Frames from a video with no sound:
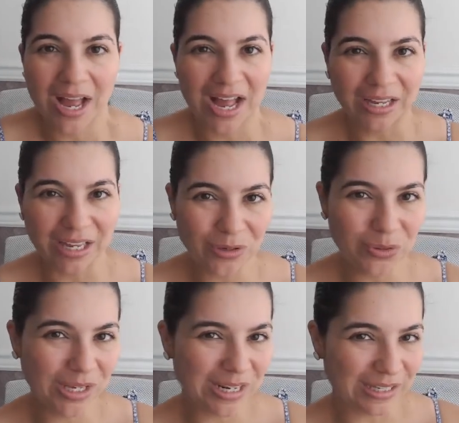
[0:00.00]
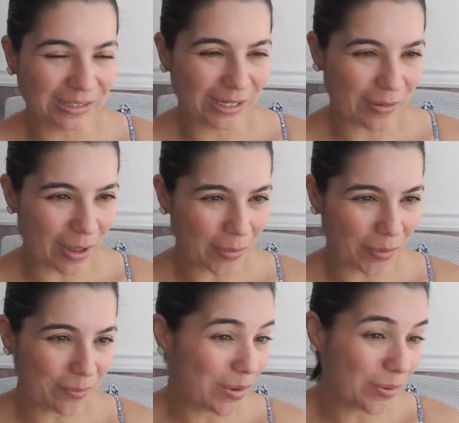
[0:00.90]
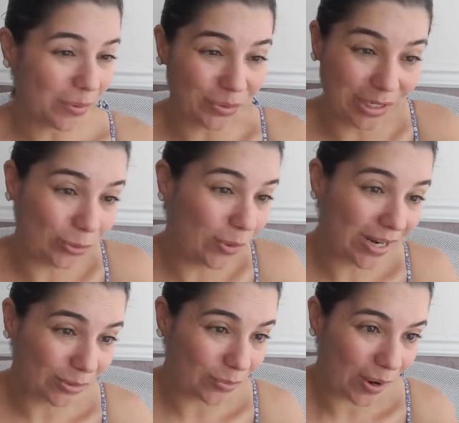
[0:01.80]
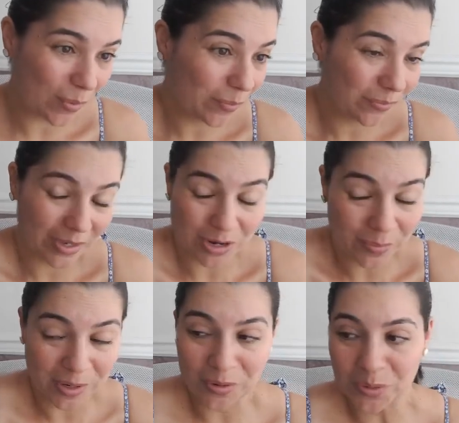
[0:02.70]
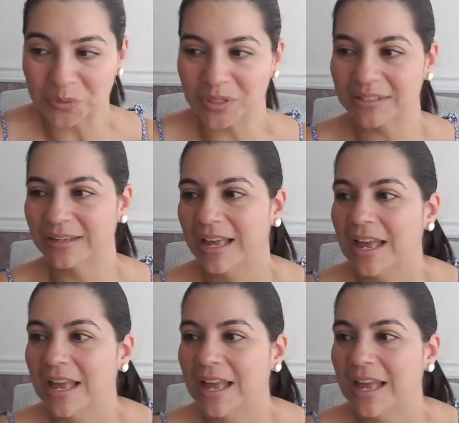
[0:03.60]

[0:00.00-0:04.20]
Aquellos quienes han trabajado conmigo o si tú eres nuevo y no me conoces,